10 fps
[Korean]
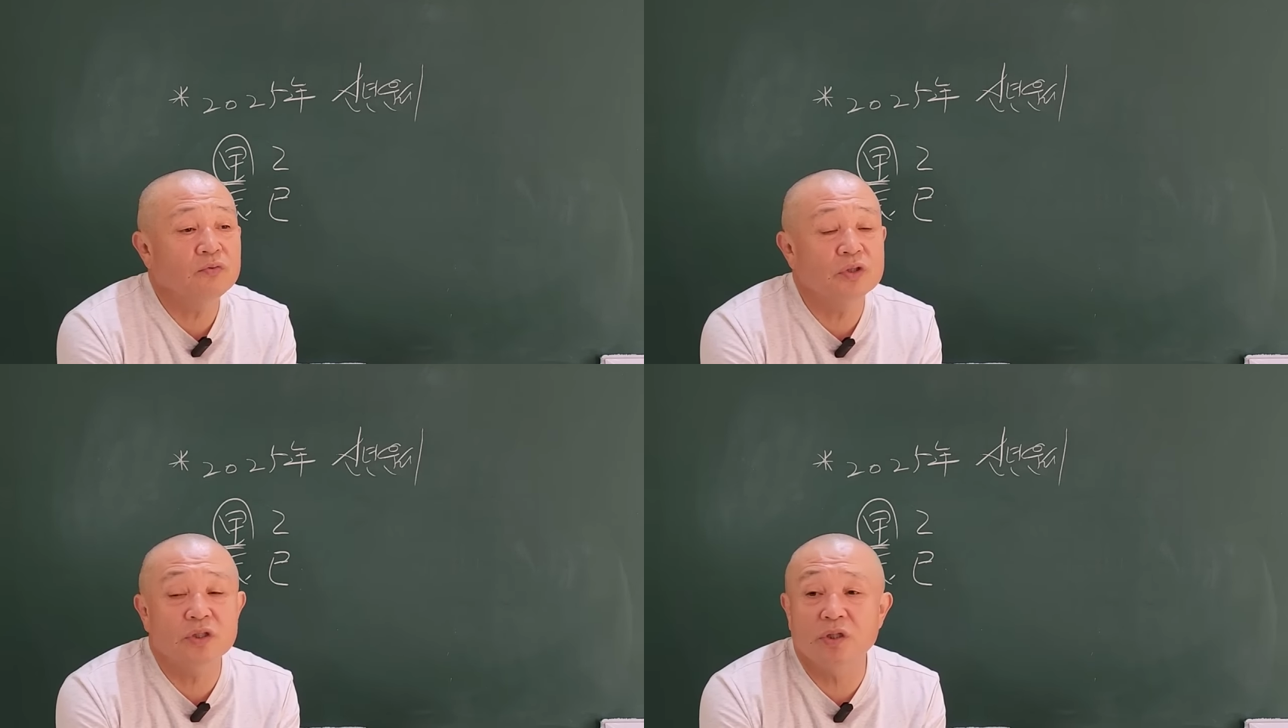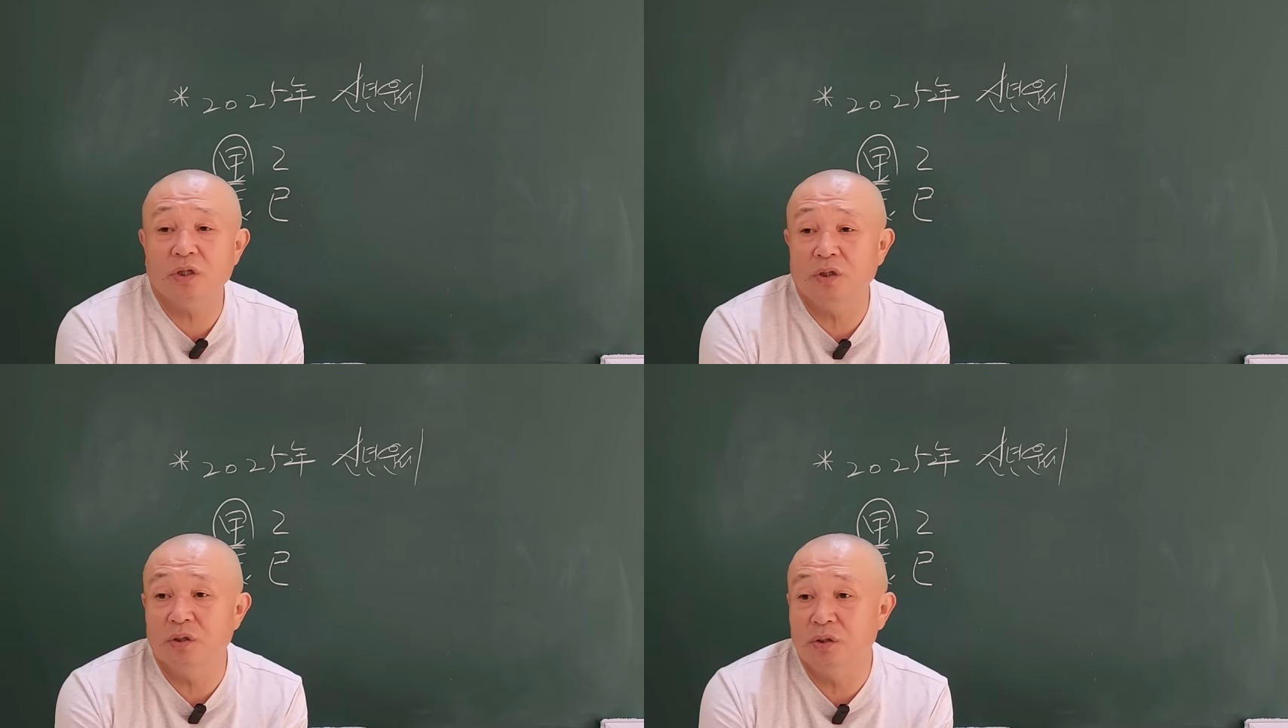위치에
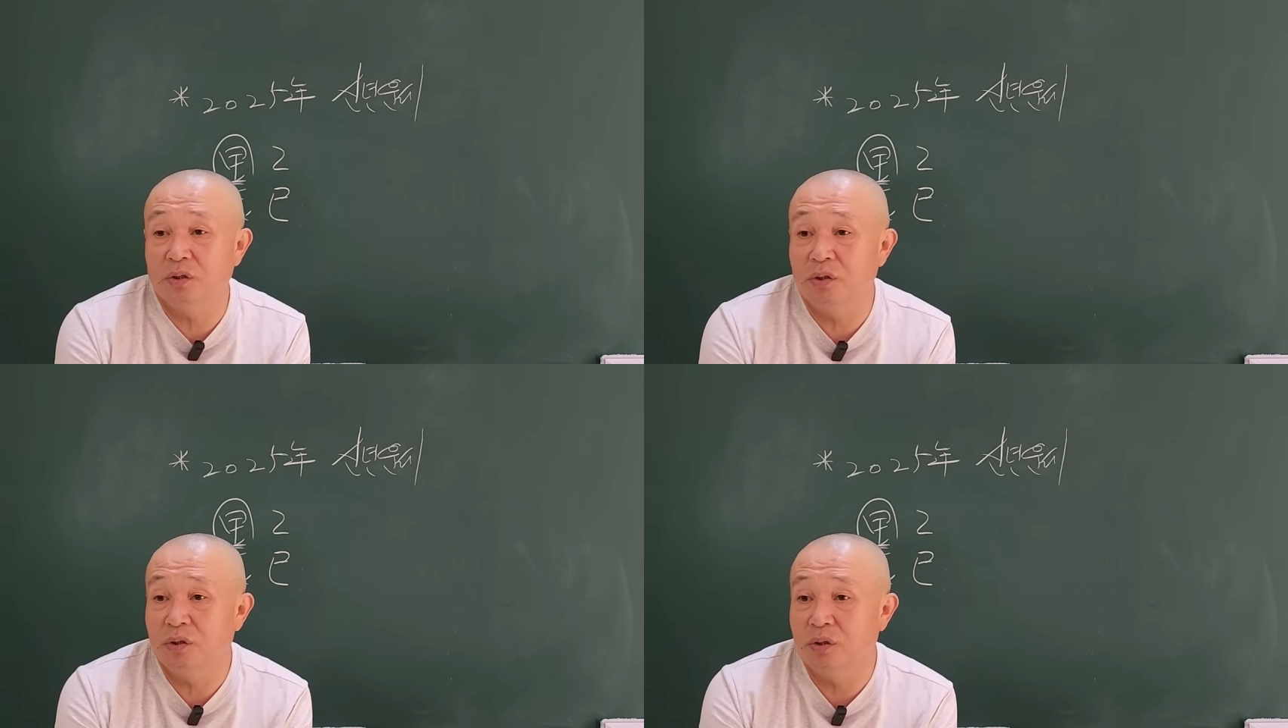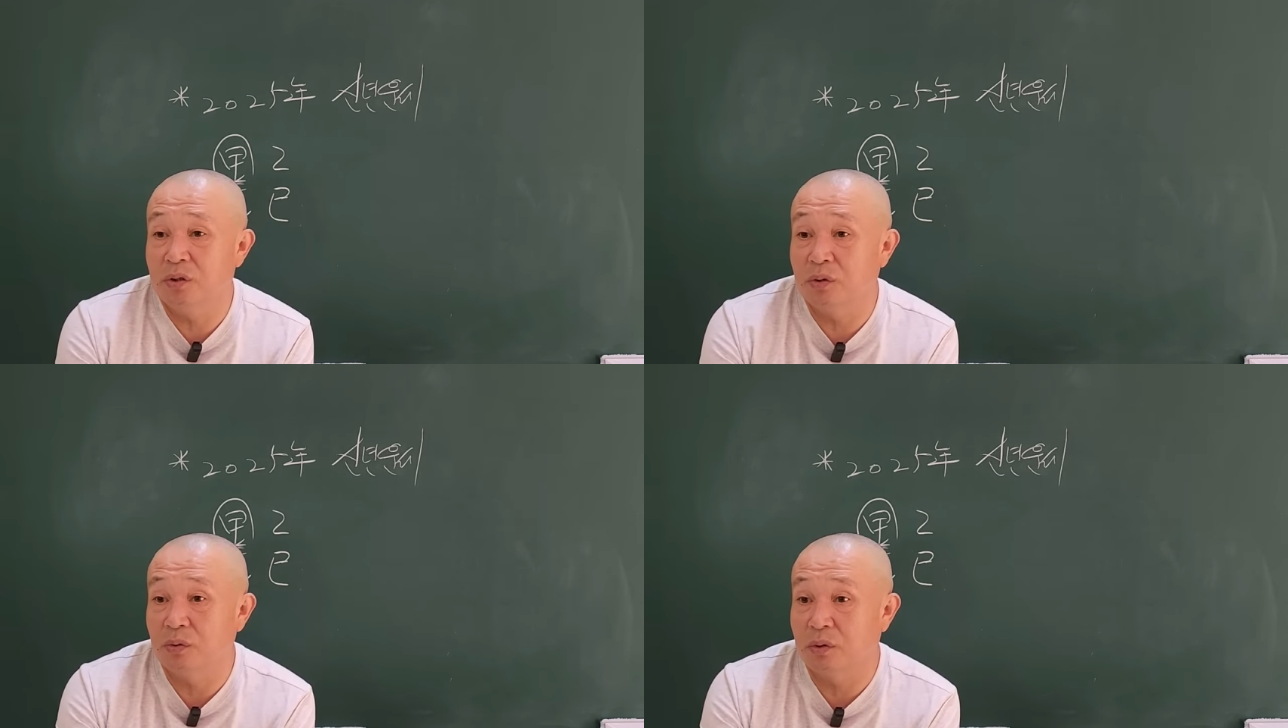
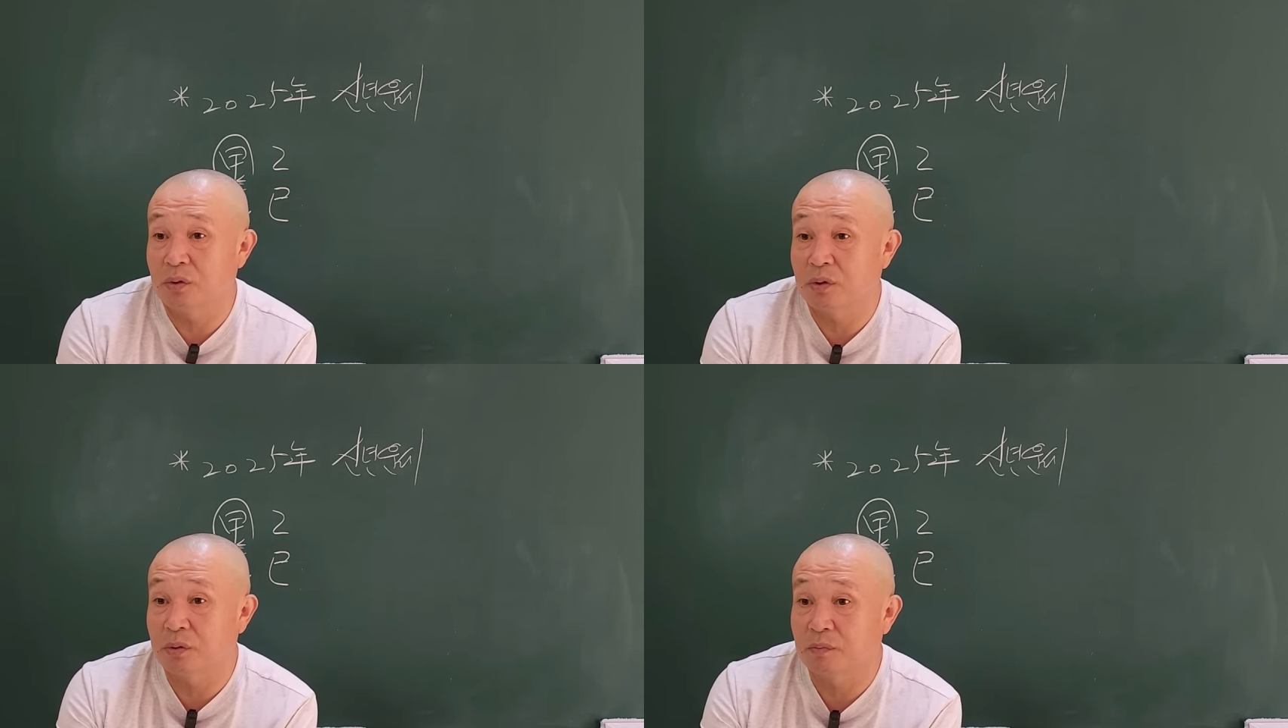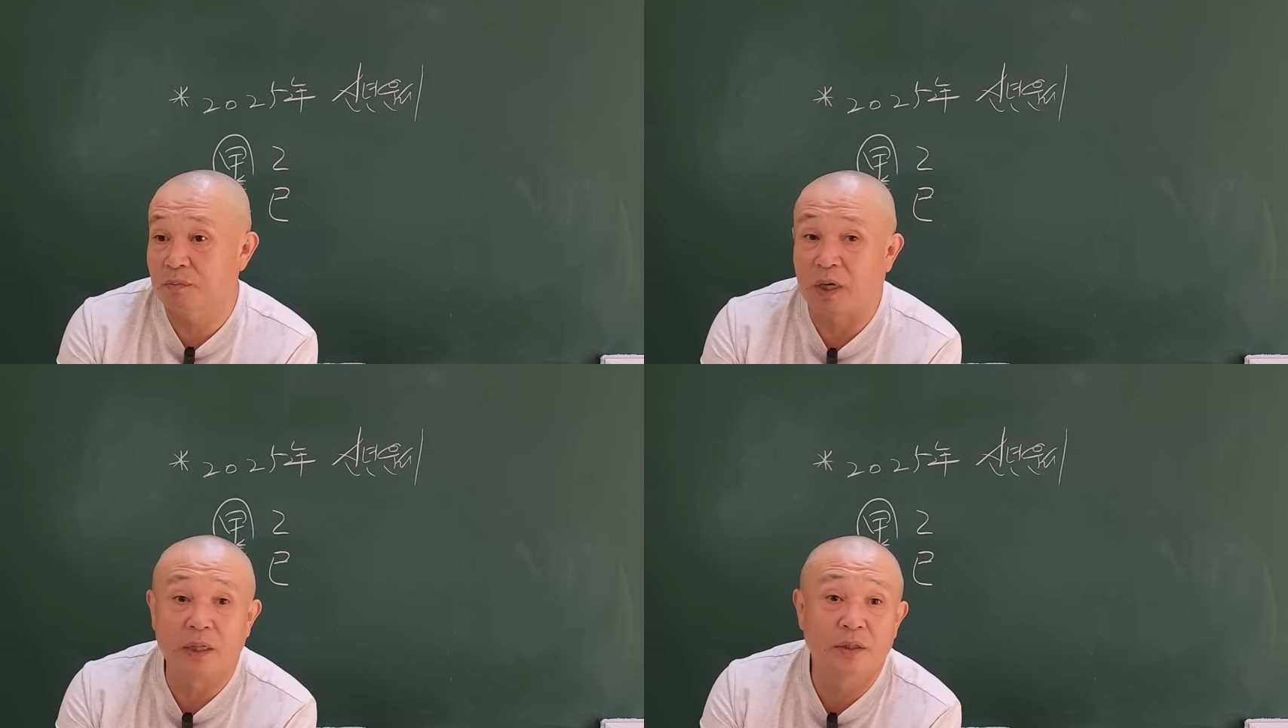있는지도
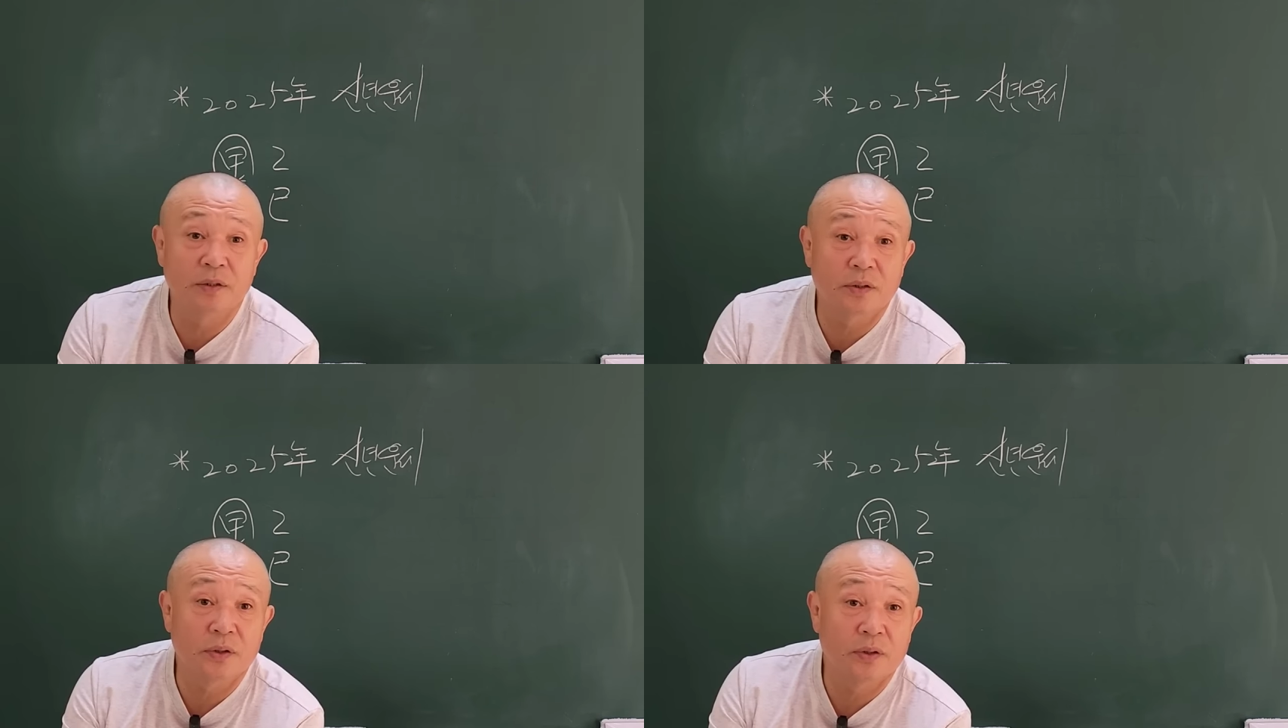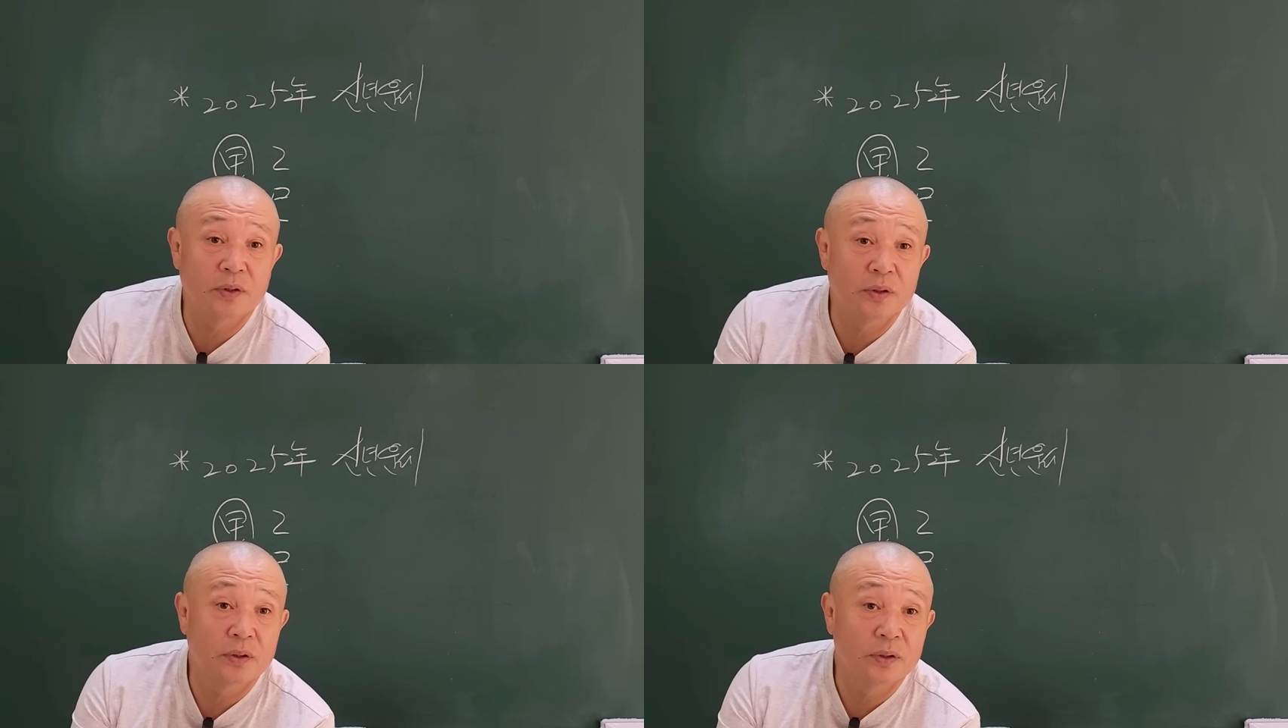봐야 되는 거예요.